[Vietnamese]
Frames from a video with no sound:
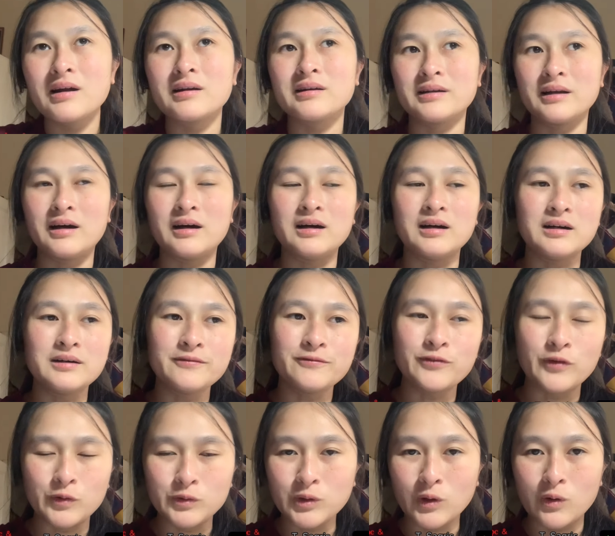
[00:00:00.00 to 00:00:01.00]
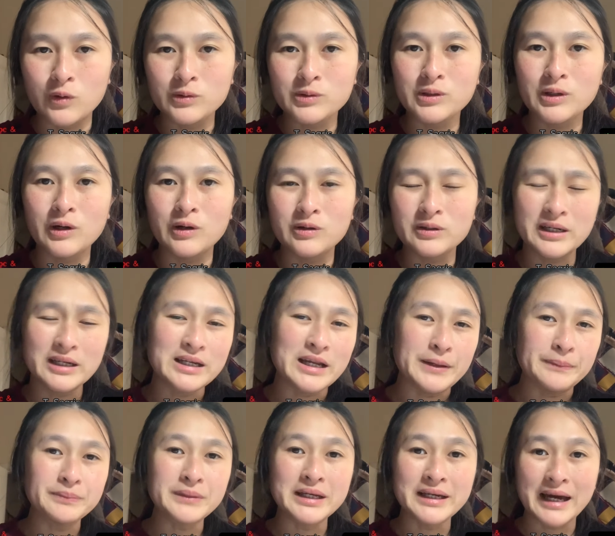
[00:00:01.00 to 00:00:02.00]
nó phụ thuộc vô cái
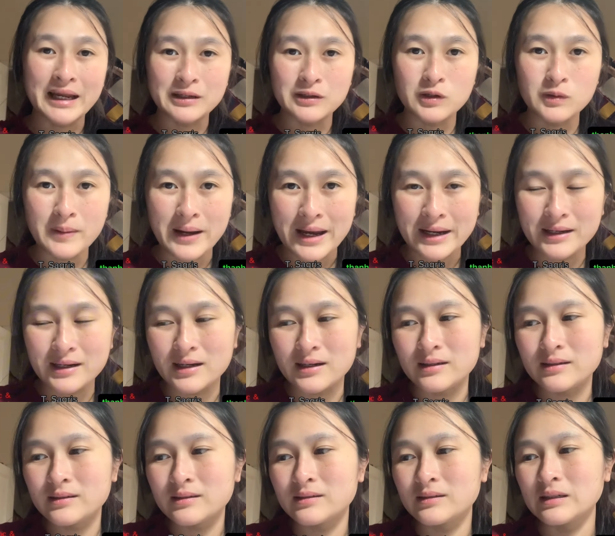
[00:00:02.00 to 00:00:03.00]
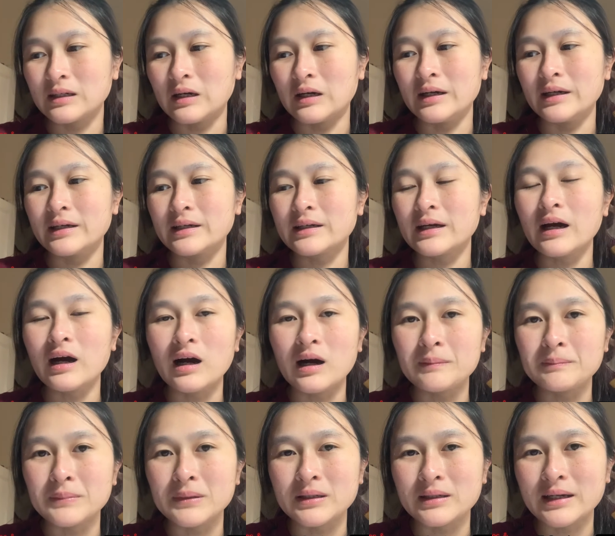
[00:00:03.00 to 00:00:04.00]
điểm tiếng anh của bạn nè rồi cái
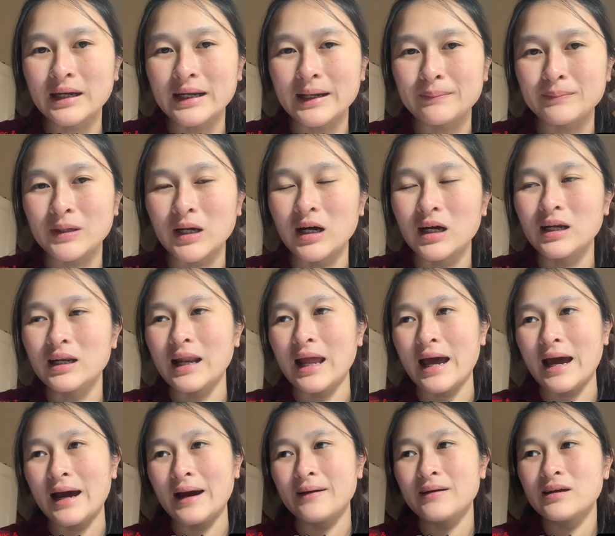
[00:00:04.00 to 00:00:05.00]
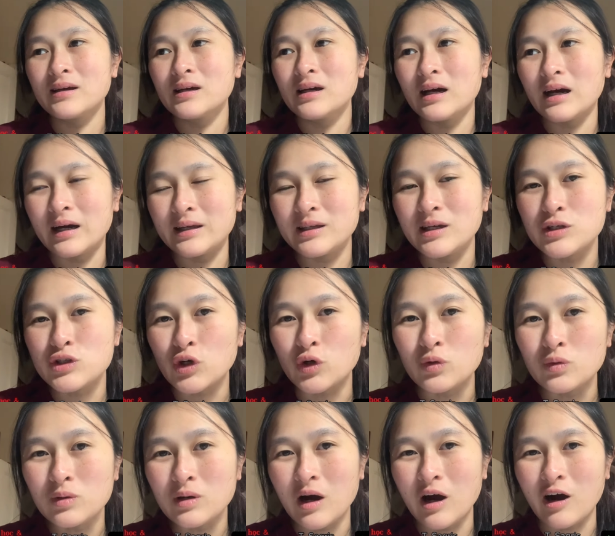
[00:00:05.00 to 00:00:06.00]
hôm cái năm đó là uh, di
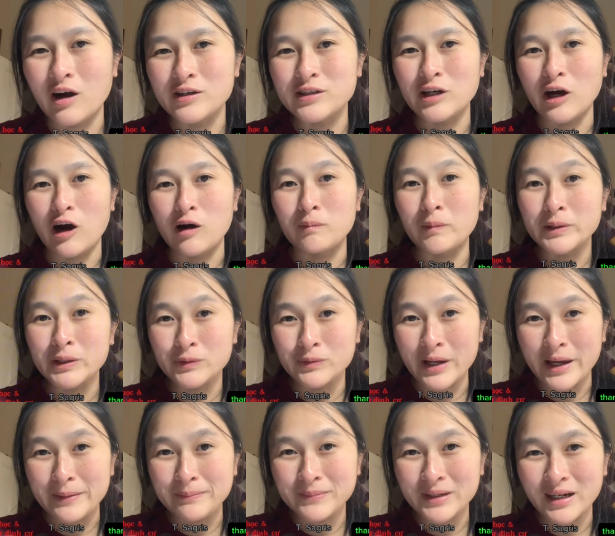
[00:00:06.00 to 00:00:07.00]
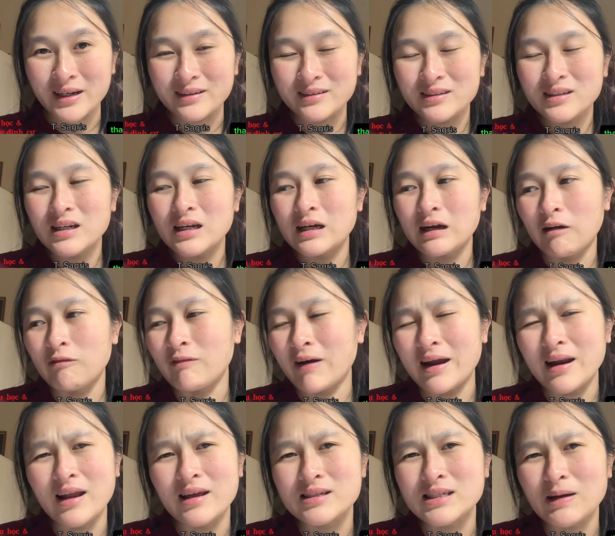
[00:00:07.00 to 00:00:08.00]
chú họ chọn bao nhiêu điểm nè không
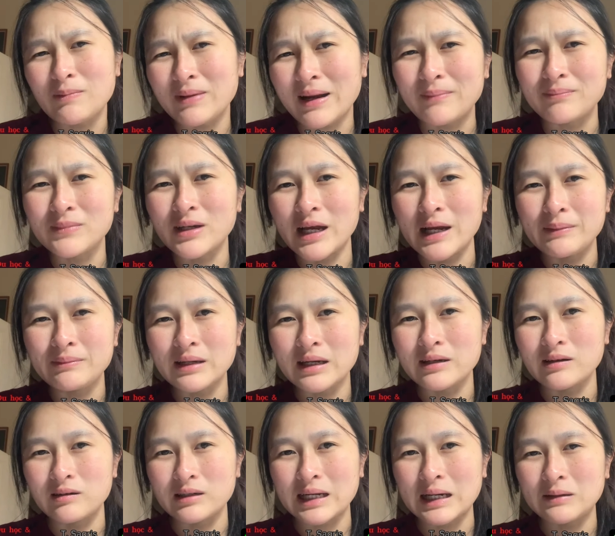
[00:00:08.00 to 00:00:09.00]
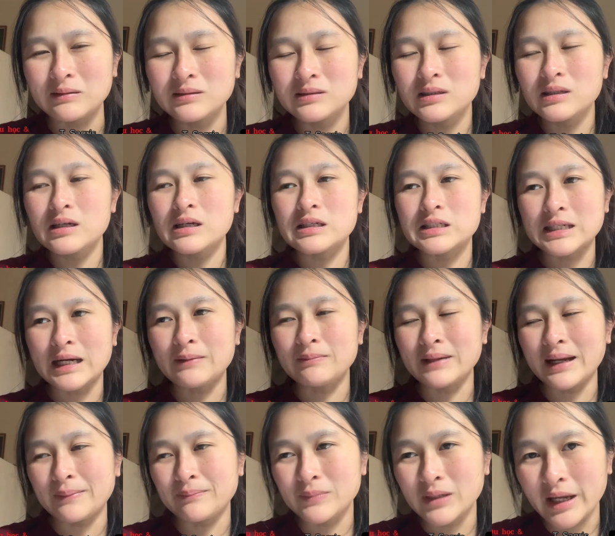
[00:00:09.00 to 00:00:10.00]
phải là 65 điểm là được đâu
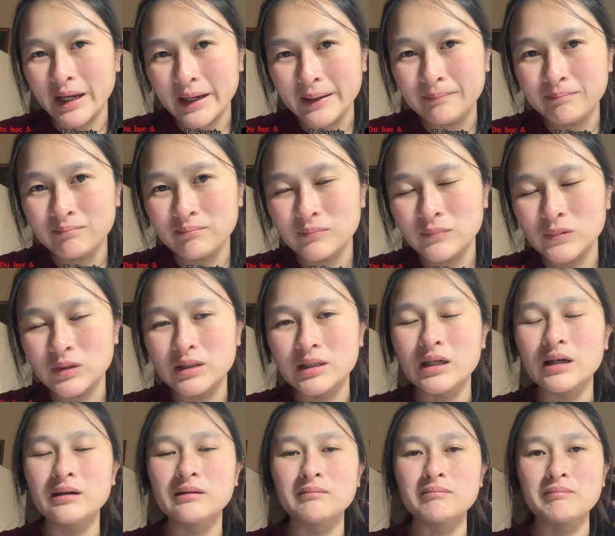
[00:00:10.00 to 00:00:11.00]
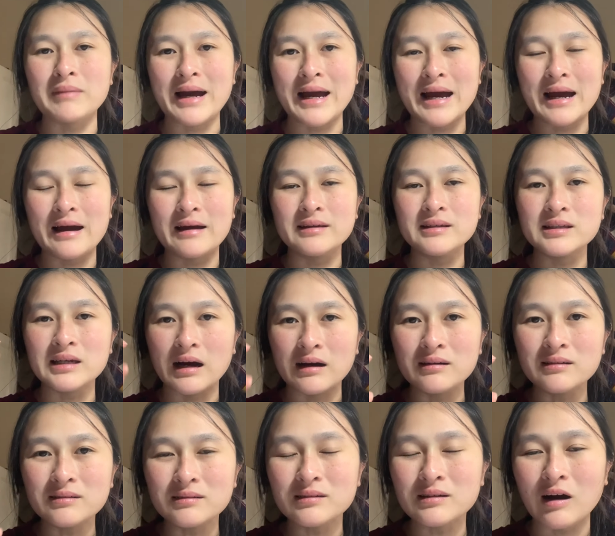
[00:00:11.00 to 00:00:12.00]
65 điểm nhưng mà
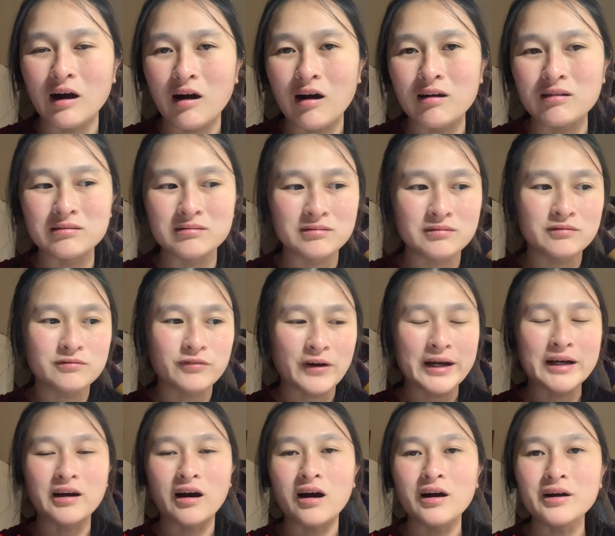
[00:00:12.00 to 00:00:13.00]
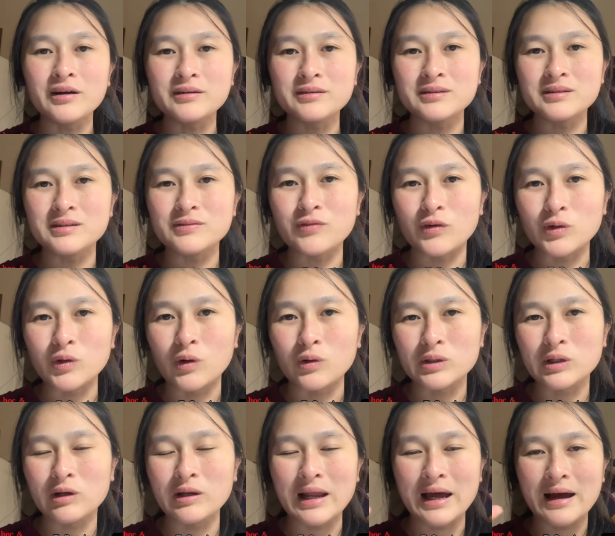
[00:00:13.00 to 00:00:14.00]
vẫn còn phải có phụ thuộc
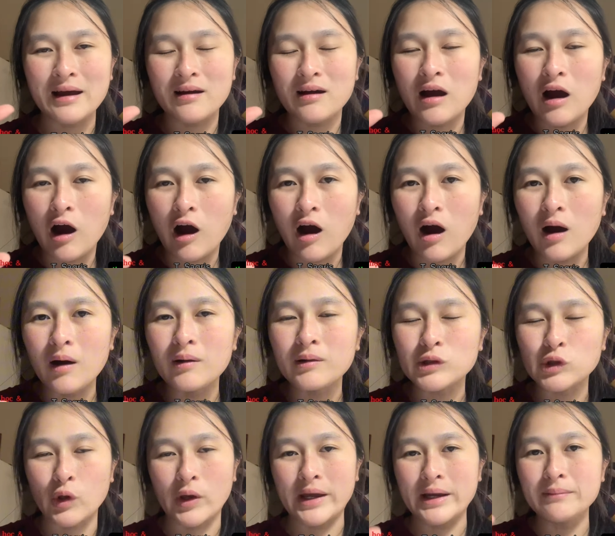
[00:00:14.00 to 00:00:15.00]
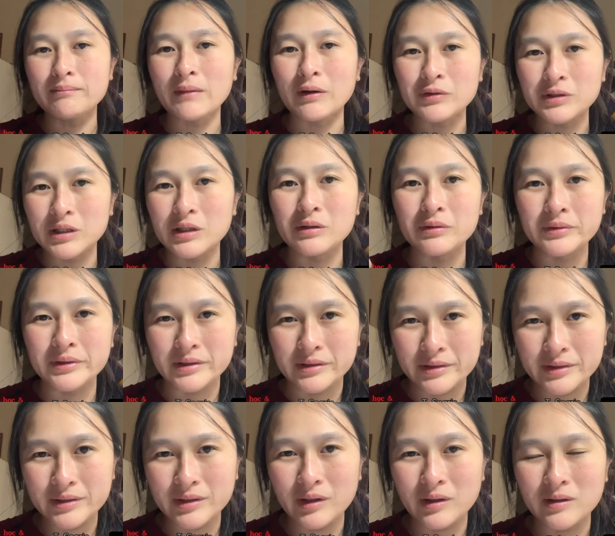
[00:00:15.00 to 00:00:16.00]
vô là họ tuyển bao nhiêu
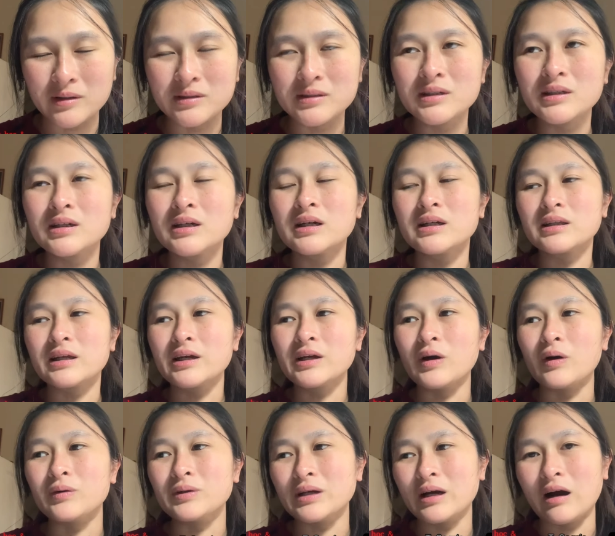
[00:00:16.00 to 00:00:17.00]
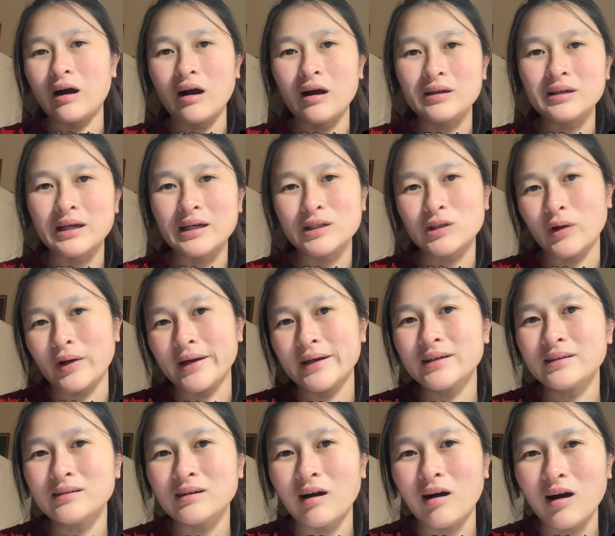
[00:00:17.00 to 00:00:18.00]
người vô thí dụ như họ chỉ
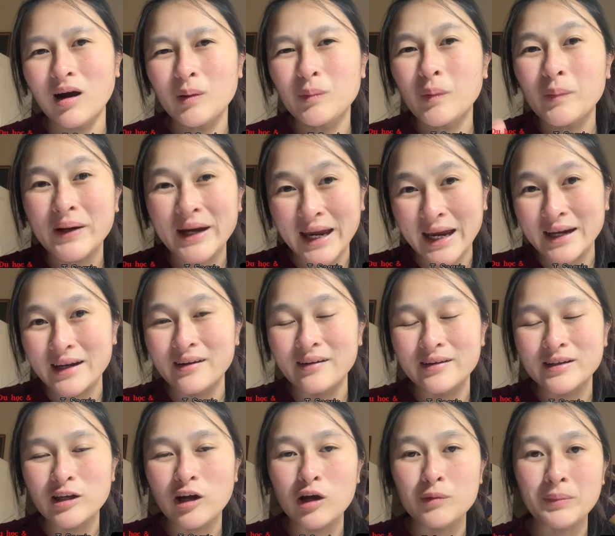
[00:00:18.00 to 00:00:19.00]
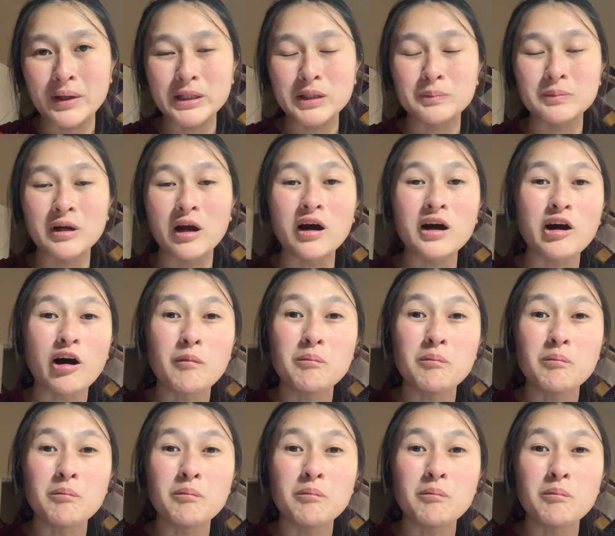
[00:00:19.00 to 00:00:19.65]
tuyển có một ngàn người thôi mà trong đó có